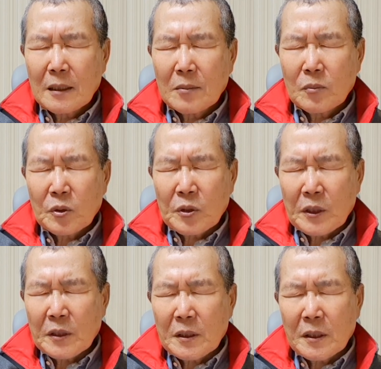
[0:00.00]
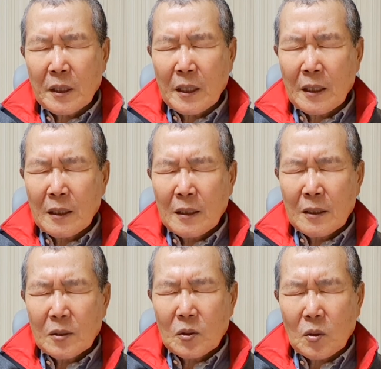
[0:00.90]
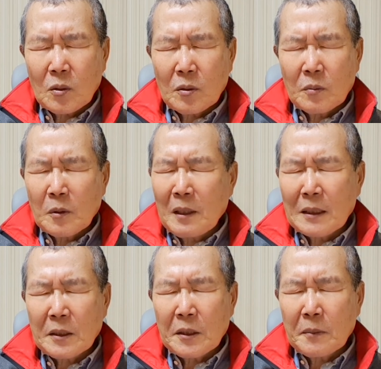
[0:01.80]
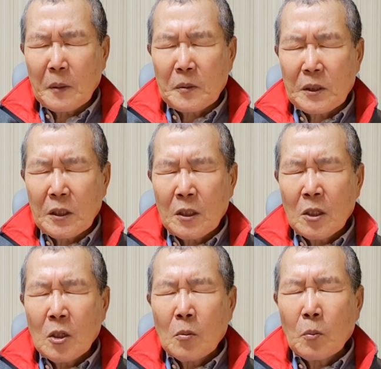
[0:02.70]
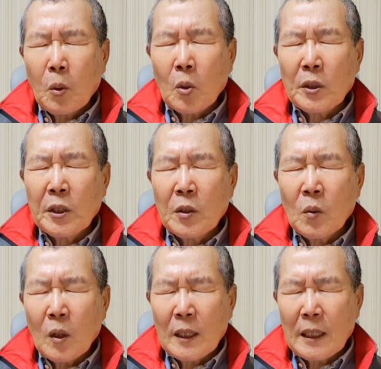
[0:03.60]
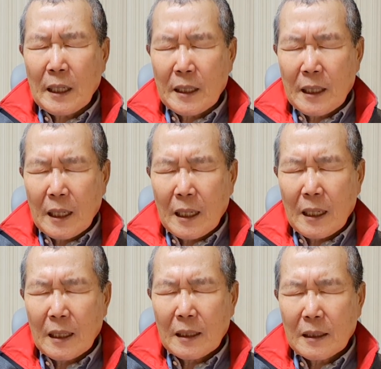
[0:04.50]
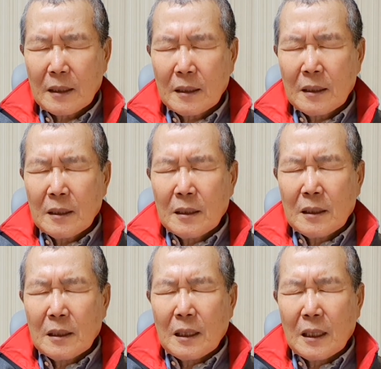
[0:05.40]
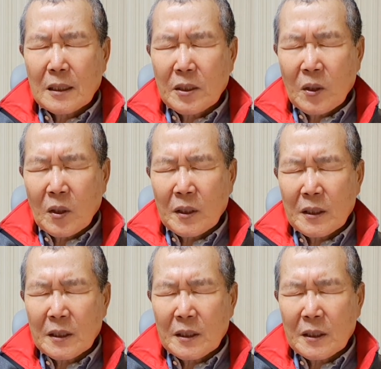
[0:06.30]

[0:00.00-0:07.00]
물으셨을 때 조금도 망설임 없이 보기를 원하나이다. 아, 그 거리는